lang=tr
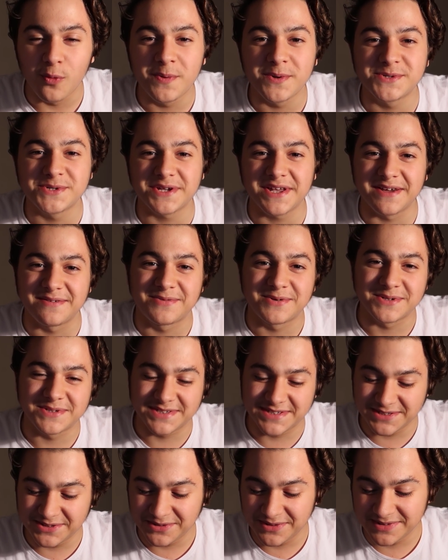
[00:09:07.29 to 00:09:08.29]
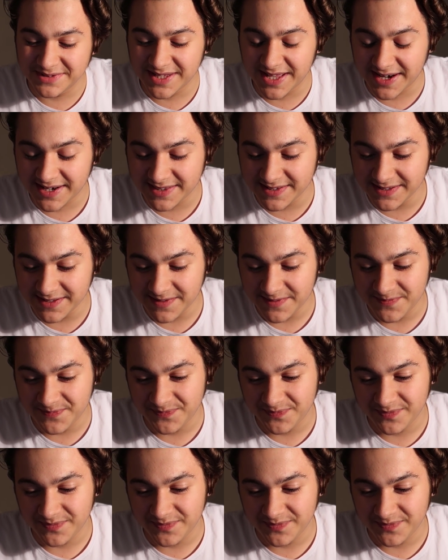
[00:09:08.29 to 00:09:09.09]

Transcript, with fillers: Öpücük emojisi gönderdi.